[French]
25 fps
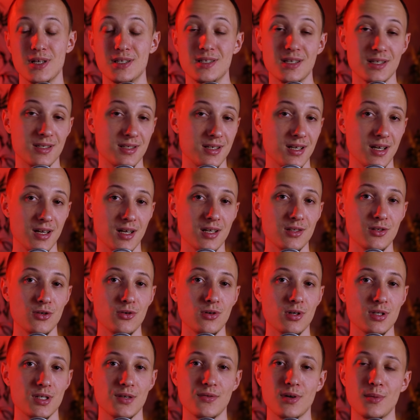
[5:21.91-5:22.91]
mais c'est ce qu'elle
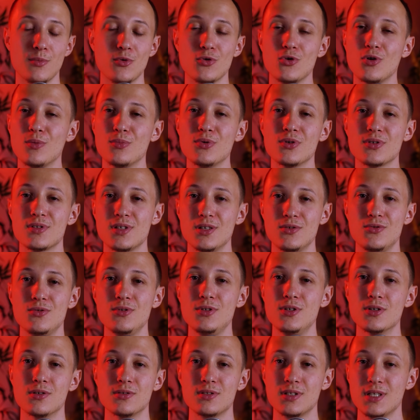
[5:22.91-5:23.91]
adore, c'est vraiment l'ambiance
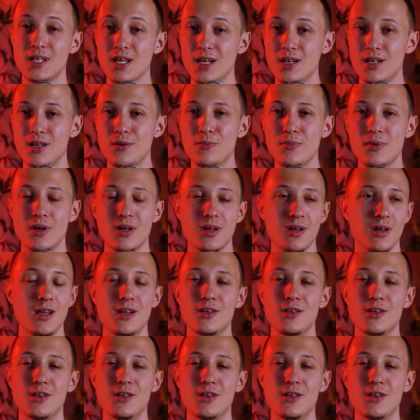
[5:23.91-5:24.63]
étudiante qu'elle aime,